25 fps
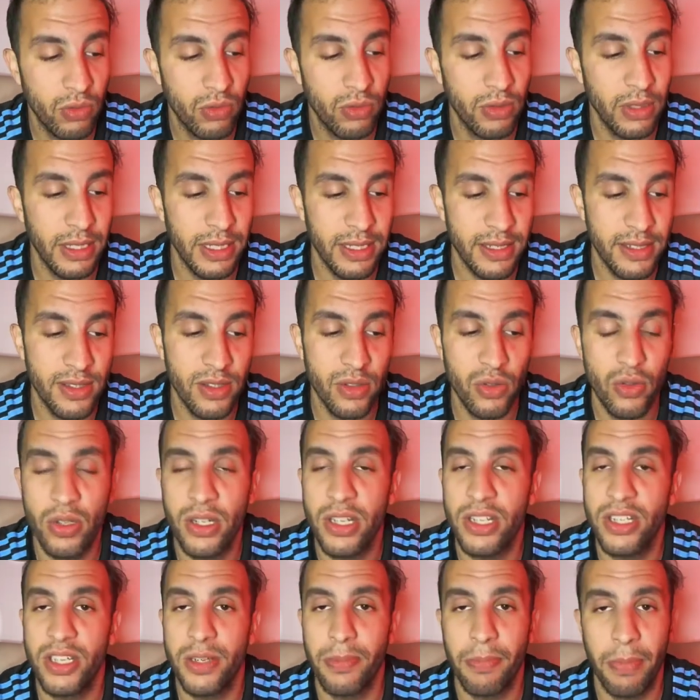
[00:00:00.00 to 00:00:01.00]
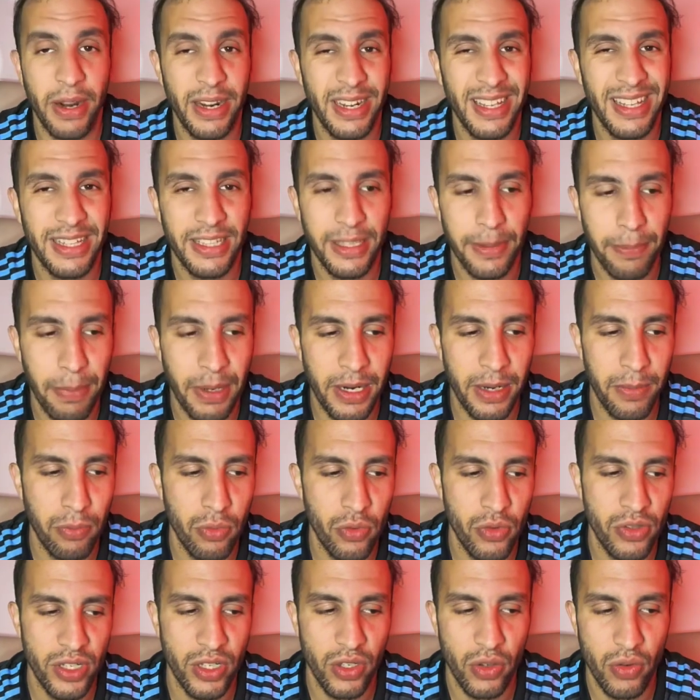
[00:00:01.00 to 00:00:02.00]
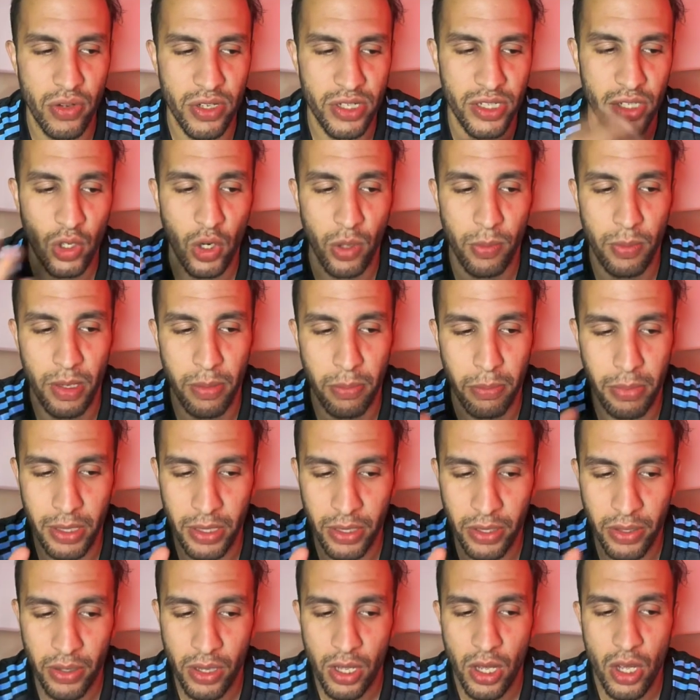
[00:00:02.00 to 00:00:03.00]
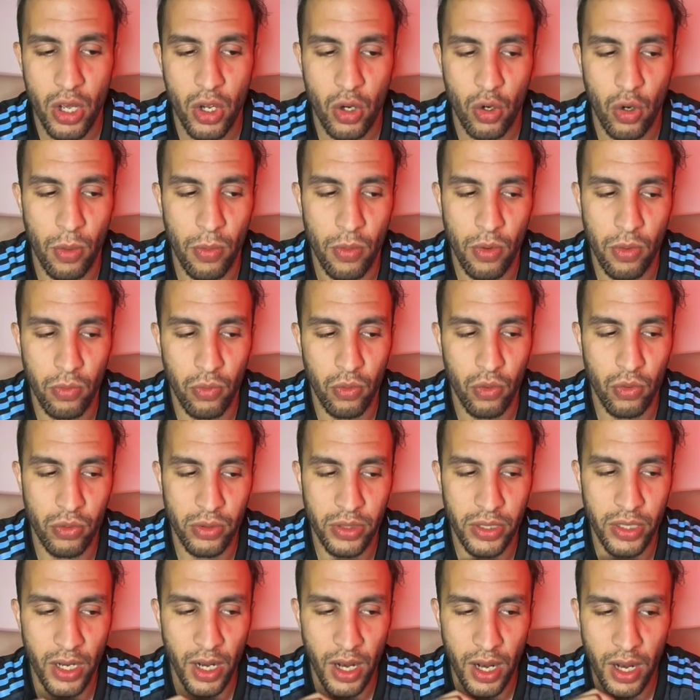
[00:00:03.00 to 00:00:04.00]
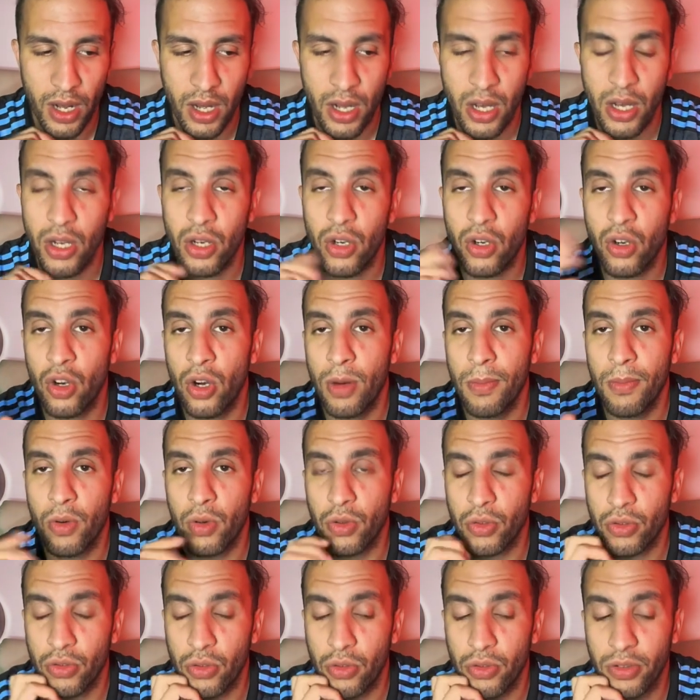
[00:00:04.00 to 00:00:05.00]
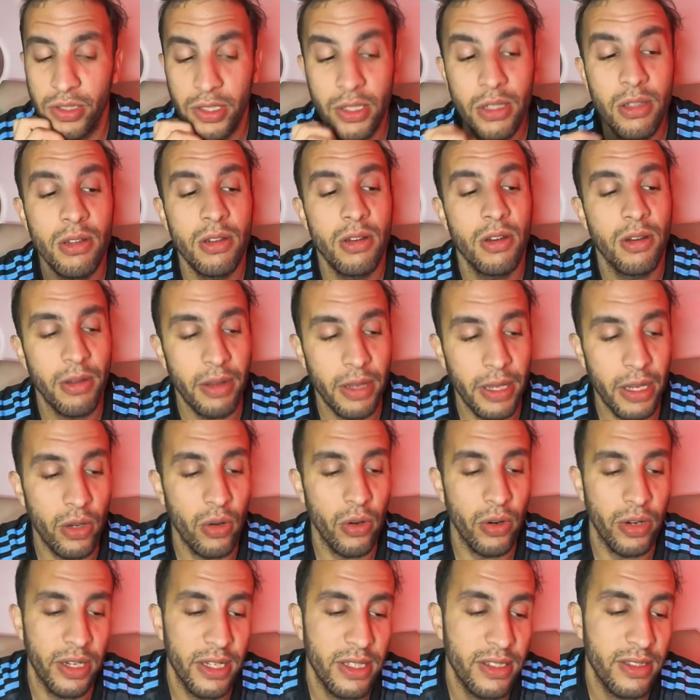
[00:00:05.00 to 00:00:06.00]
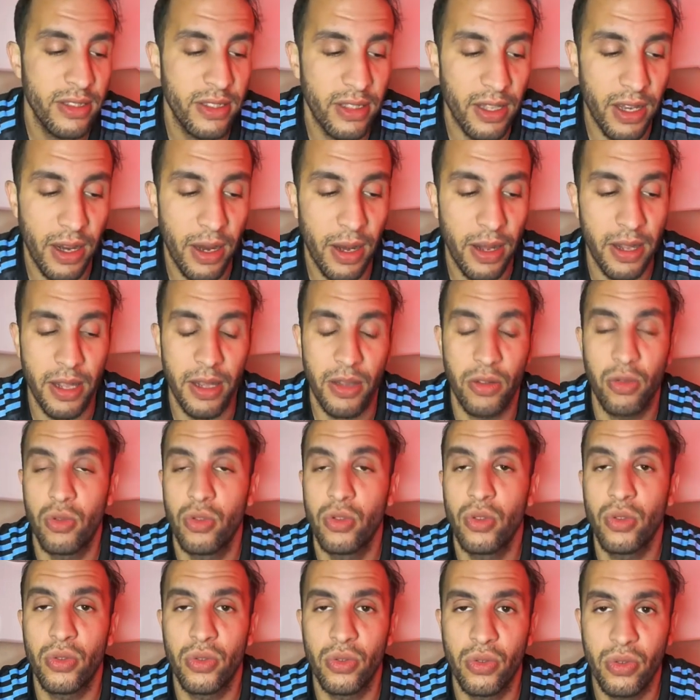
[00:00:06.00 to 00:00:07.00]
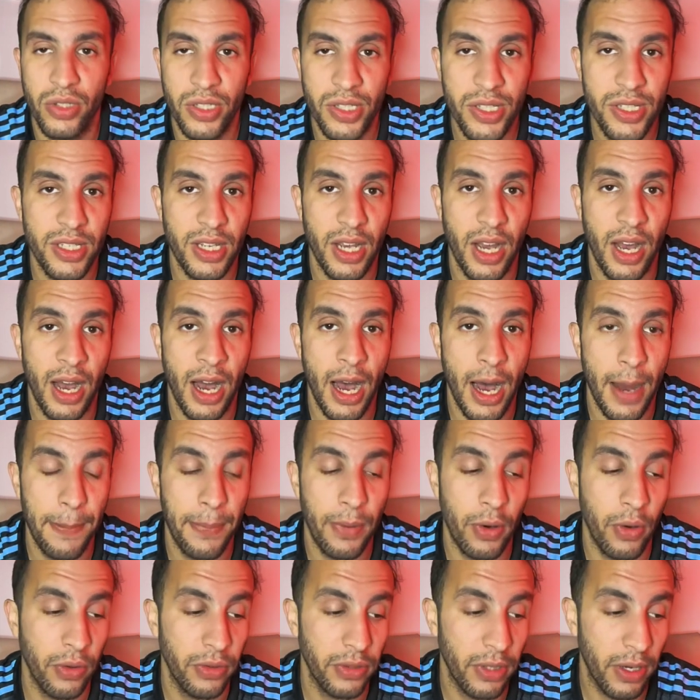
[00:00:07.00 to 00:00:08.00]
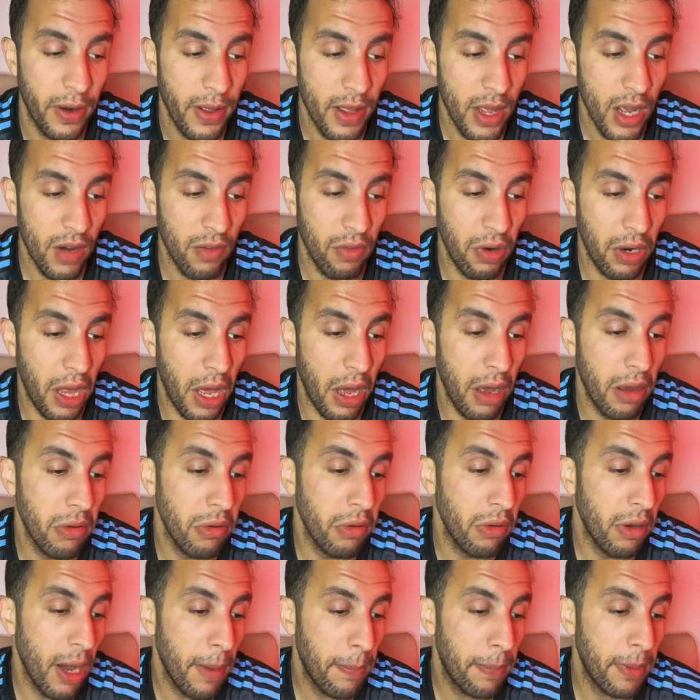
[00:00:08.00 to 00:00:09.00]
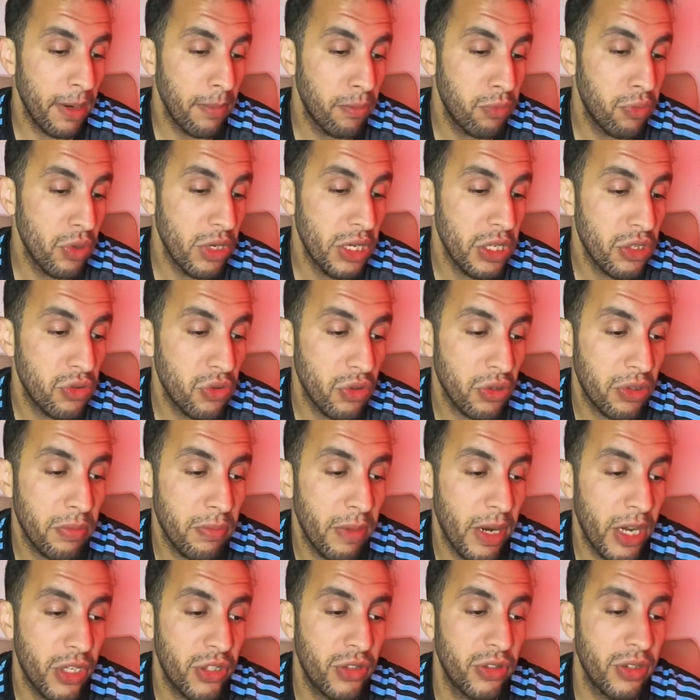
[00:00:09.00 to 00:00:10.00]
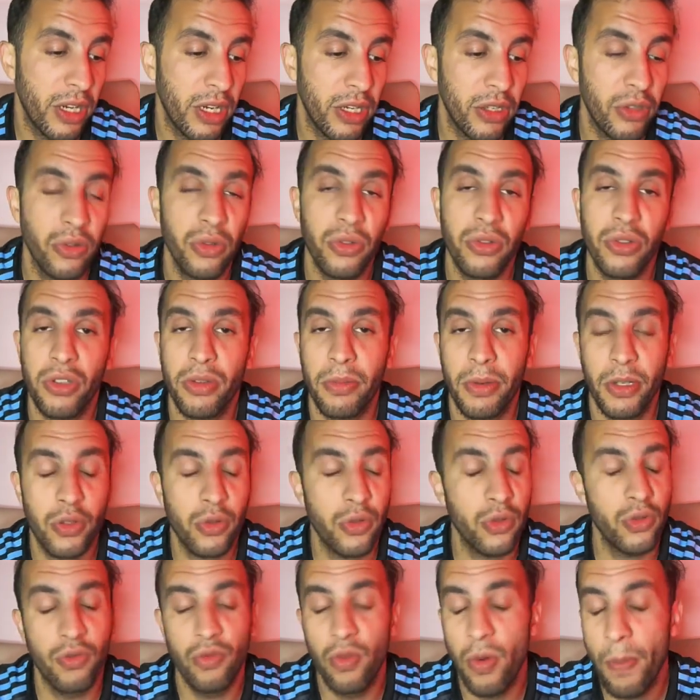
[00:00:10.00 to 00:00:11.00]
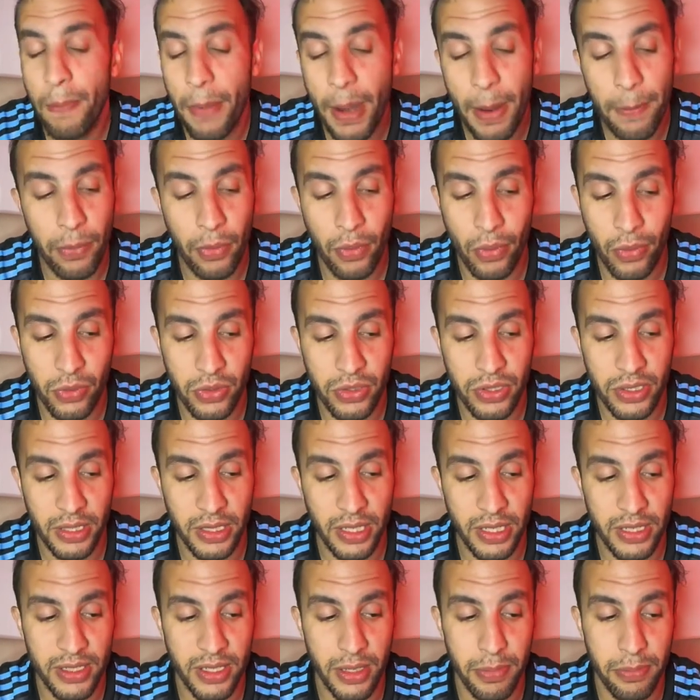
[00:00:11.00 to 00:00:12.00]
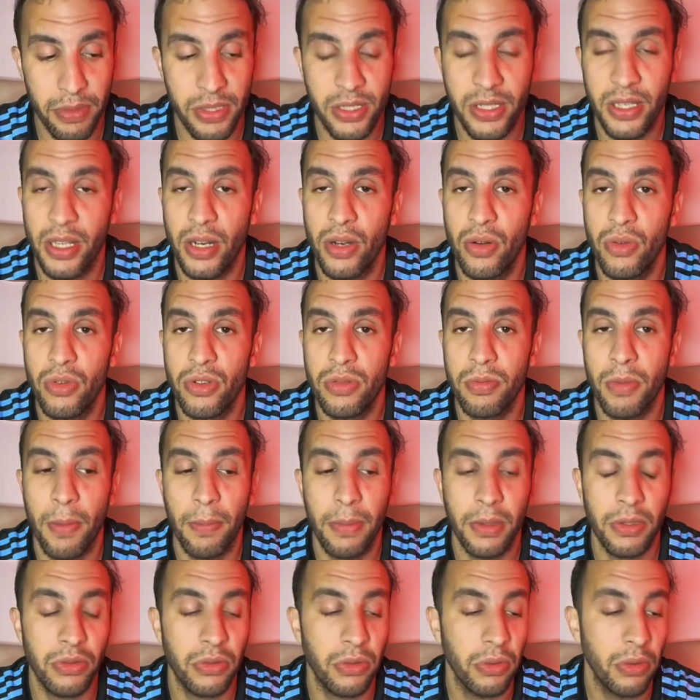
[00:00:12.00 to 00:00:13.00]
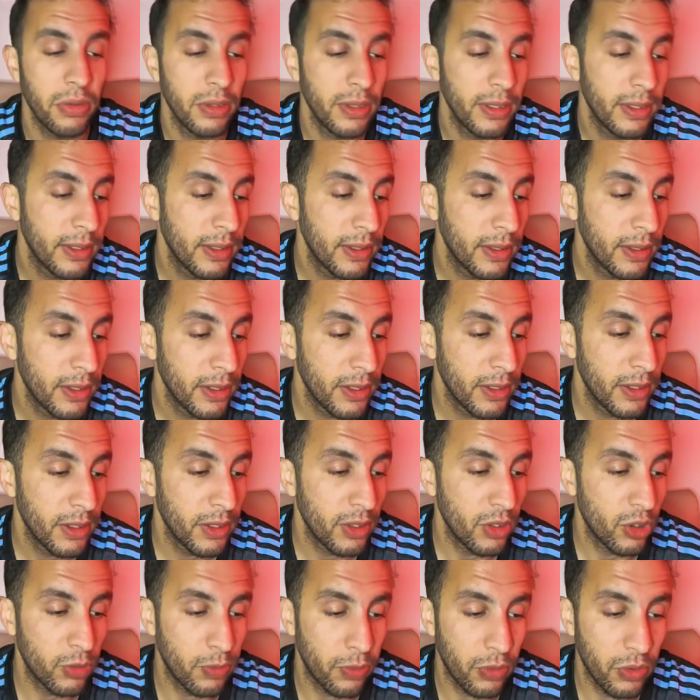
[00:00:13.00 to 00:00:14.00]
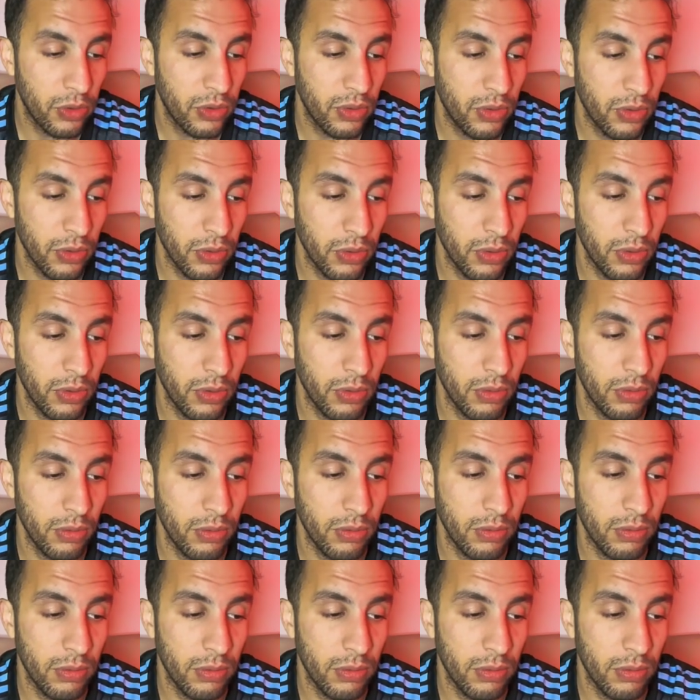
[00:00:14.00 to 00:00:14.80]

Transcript: les, sur les six paris, il y a des paris plus sécurisés comme le BL, comme le Mouloudia, comme Constantine, et le reste, il y a, toujours du risque à, prendre. Voilà. Euh, après, pour les autres matchs, il y a les deux autres matchs que je ne veux pas pronostiquer, c'est Pskerelusma parce que je pense que